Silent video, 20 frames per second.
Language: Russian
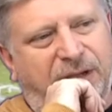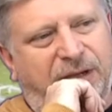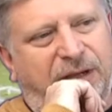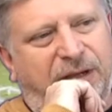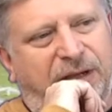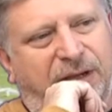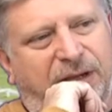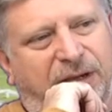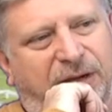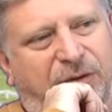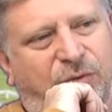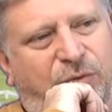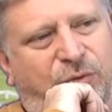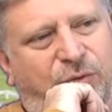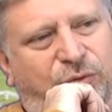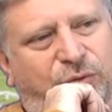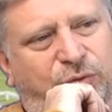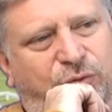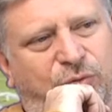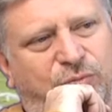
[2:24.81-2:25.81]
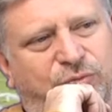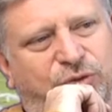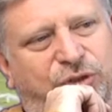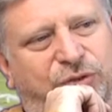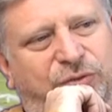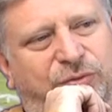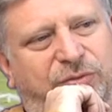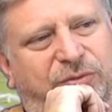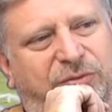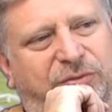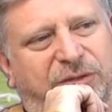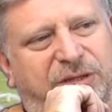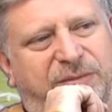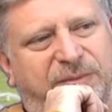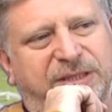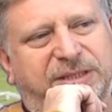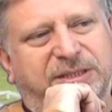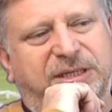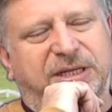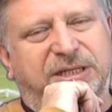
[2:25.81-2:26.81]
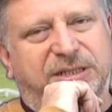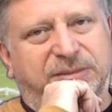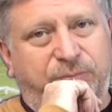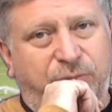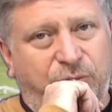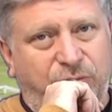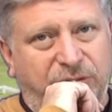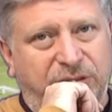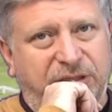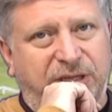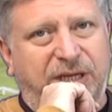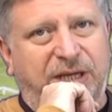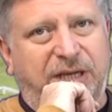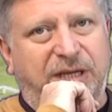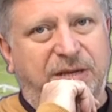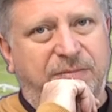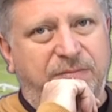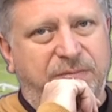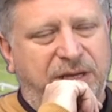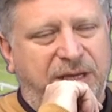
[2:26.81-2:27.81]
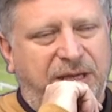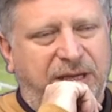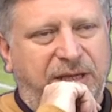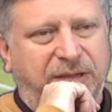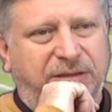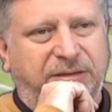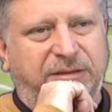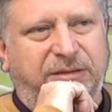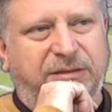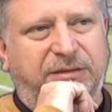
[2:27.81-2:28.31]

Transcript: о том, что немецкая сборная имеет